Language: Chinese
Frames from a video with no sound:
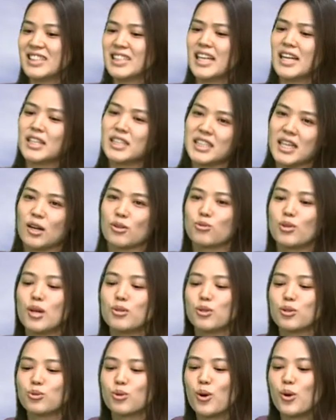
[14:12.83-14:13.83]
这样讲虽
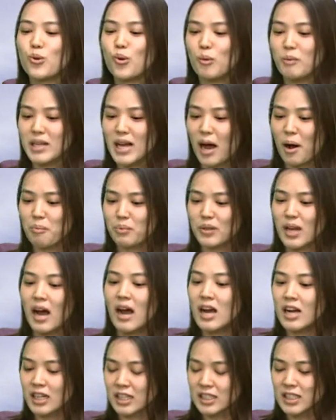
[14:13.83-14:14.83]
然说对于我们好像不太
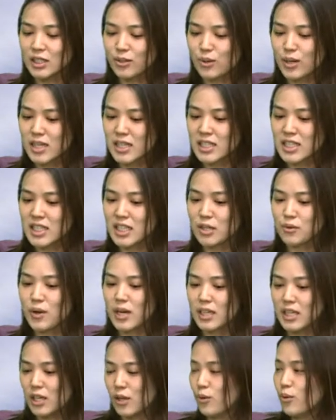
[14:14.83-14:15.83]
好，可是原因是因
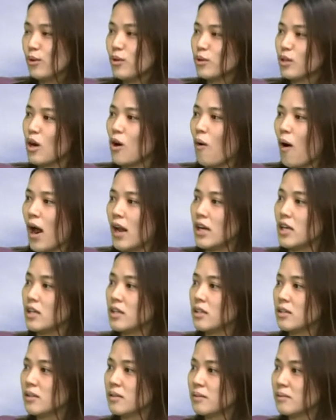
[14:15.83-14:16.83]
为你运动完这一
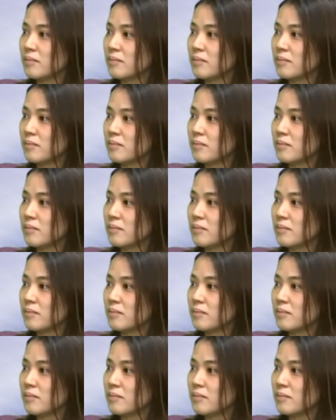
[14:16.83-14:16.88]
段